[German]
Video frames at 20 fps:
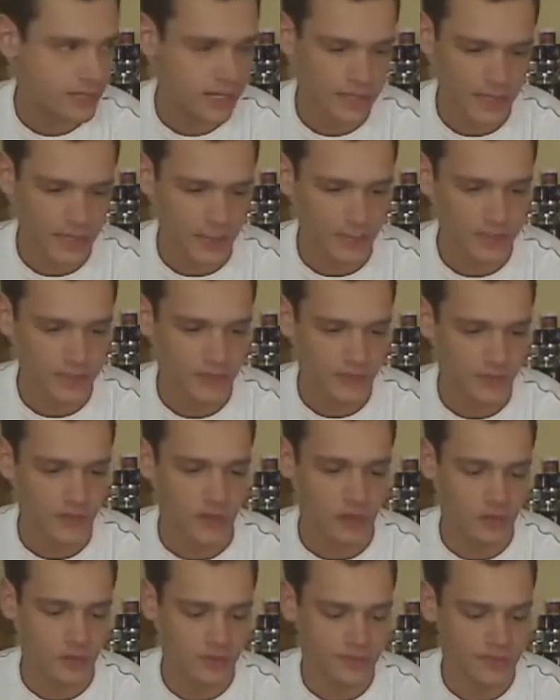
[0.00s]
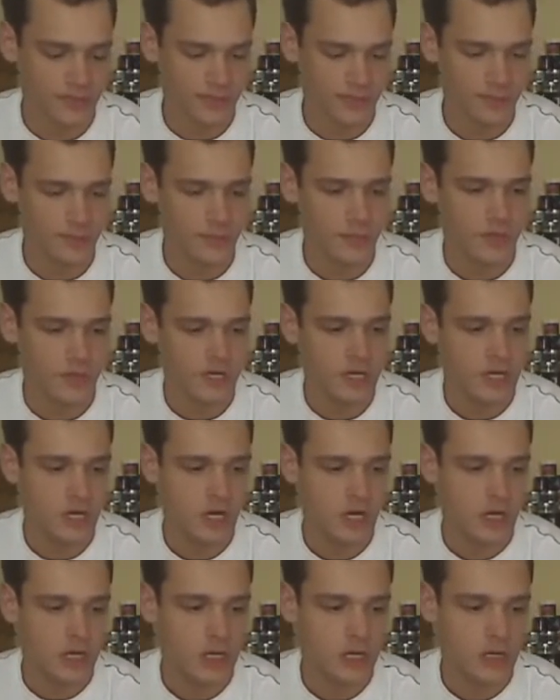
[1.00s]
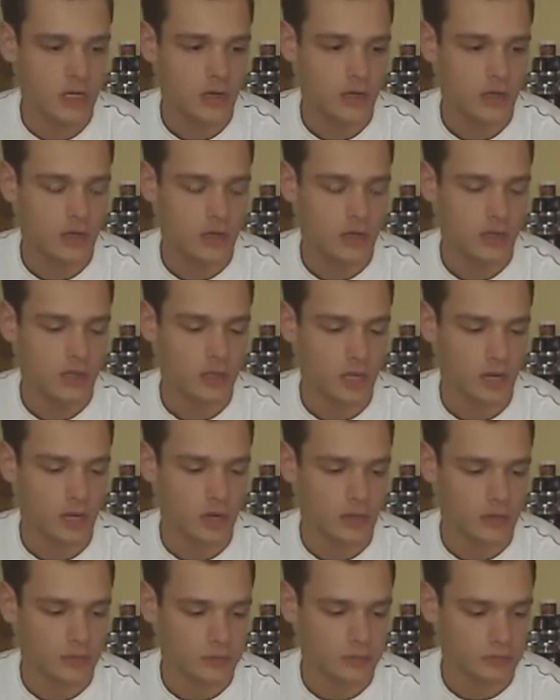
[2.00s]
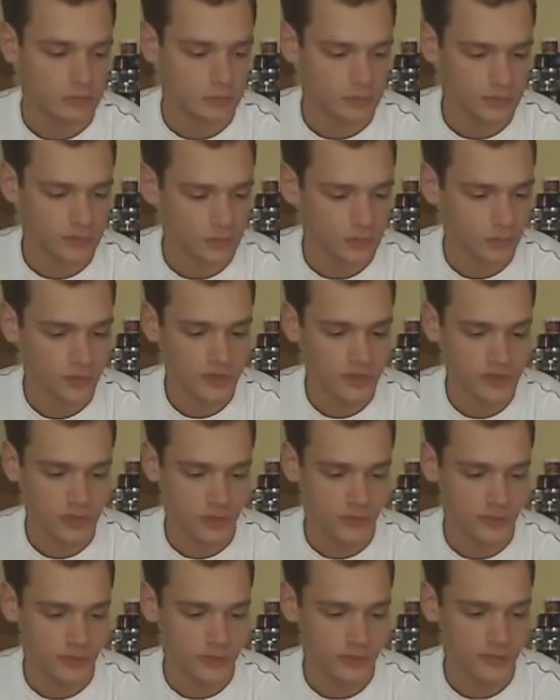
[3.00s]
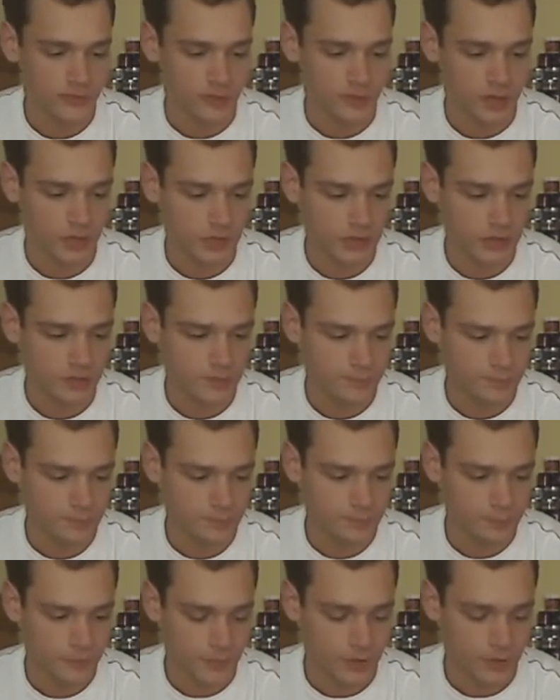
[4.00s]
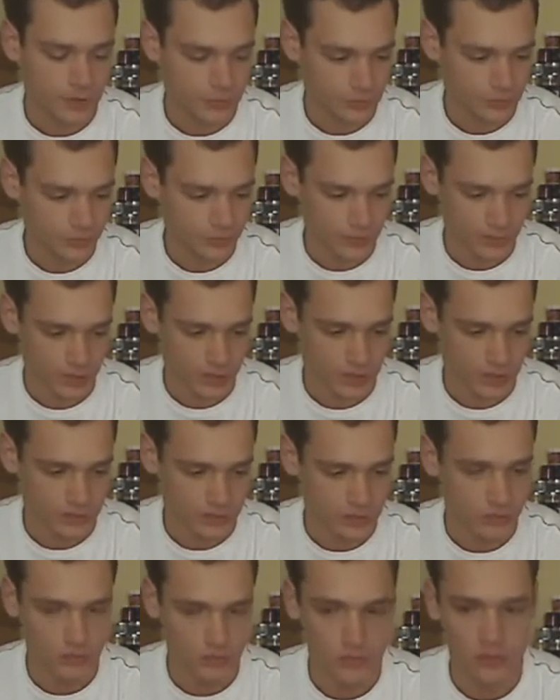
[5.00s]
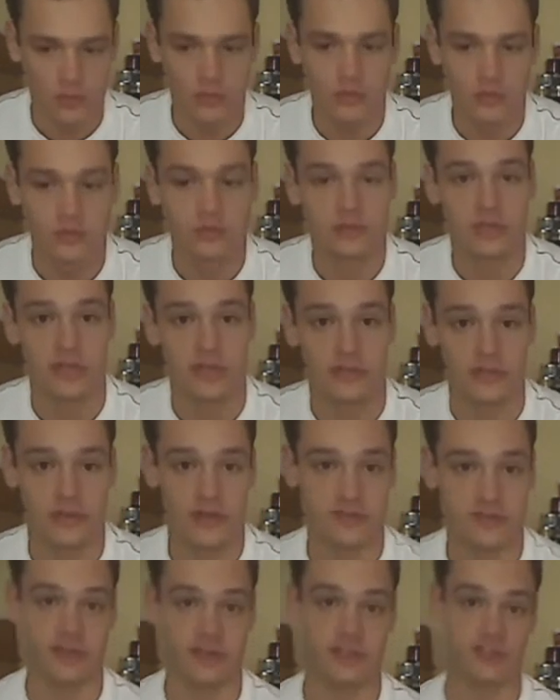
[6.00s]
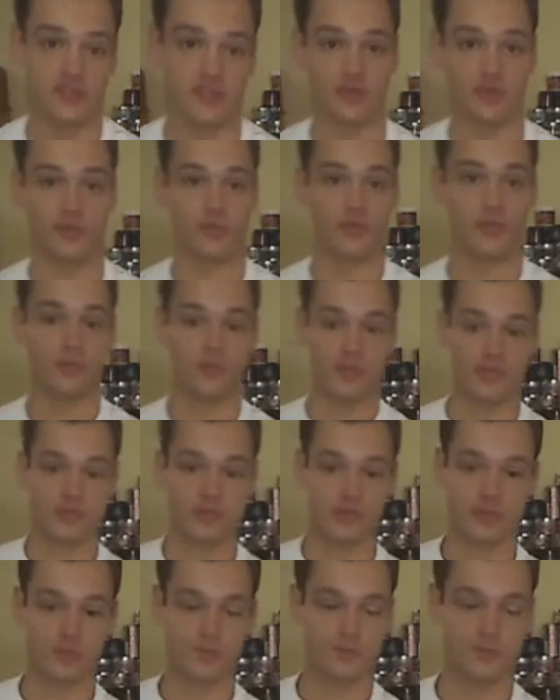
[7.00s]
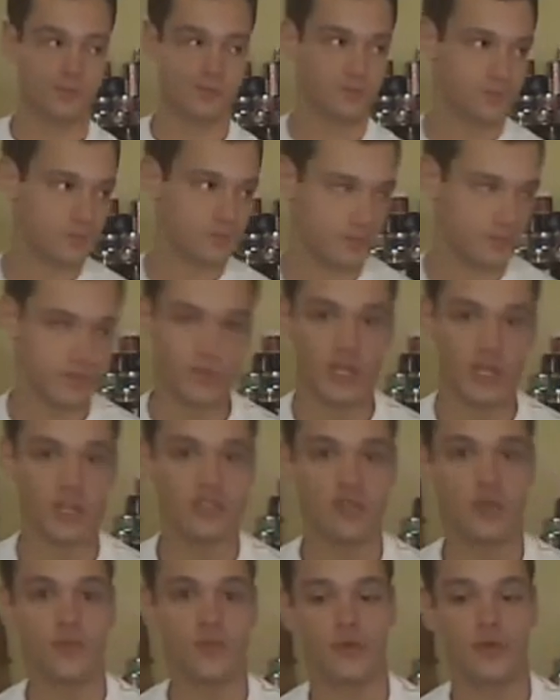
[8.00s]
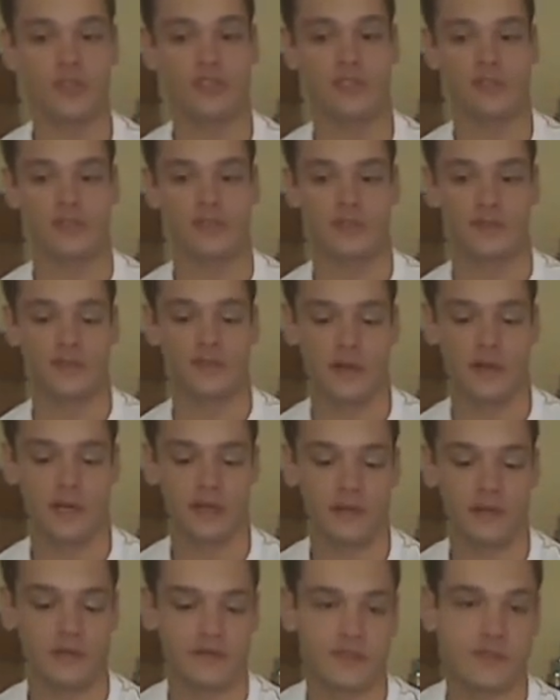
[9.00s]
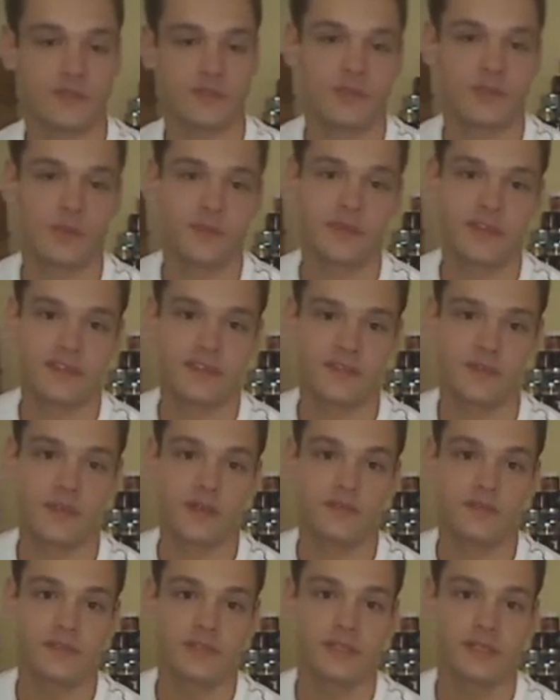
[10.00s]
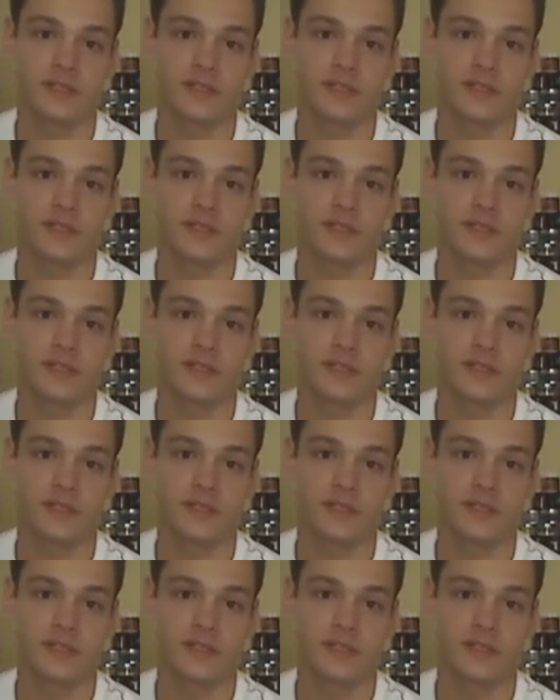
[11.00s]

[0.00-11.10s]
Kann man dafür ausgeben. Ja, es lohnt sich auf jeden Fall. So viel dazu und das war es eigentlich auch von mir schon. Ich hoffe, euch hat es gefallen und sehen uns beim nächsten Mal wieder.